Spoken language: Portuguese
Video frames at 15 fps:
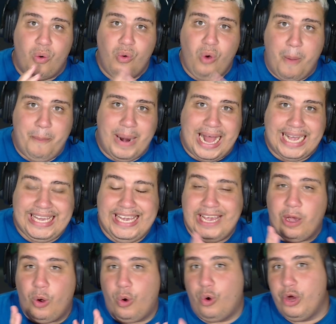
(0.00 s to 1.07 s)
O Oblak,
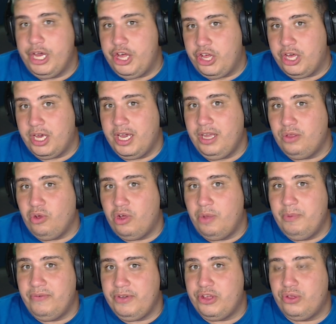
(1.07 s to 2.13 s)
hoje, em
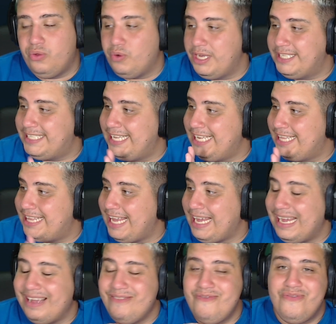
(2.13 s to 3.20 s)
2022, ele tem
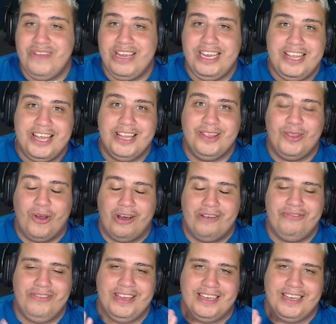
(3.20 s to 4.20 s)
29